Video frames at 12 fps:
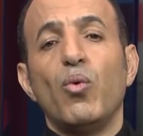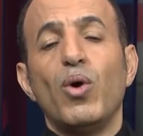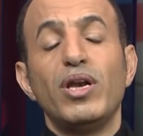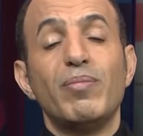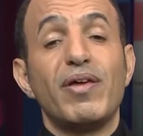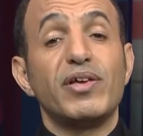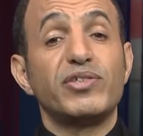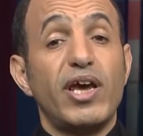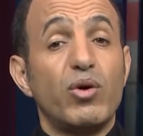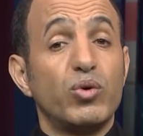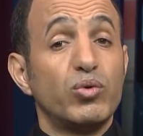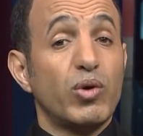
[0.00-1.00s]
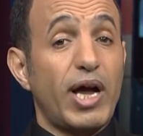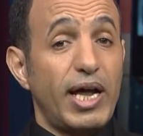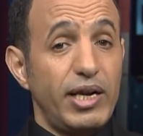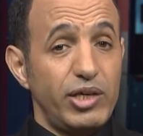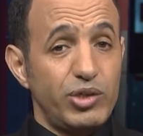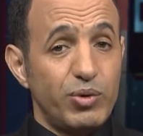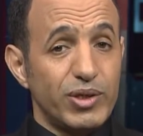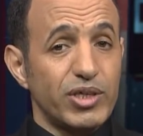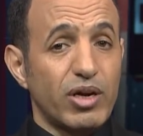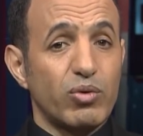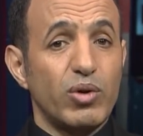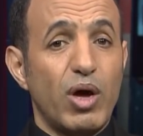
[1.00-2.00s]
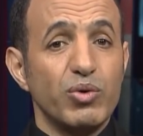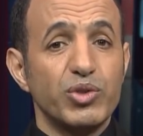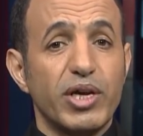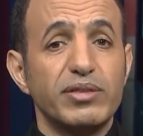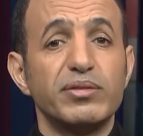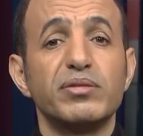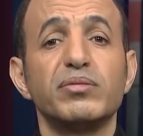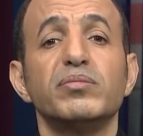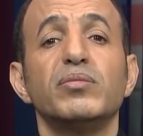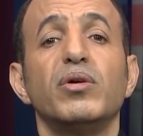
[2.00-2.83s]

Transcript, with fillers: ولماذا سيكون الخليج والشرق الأوسط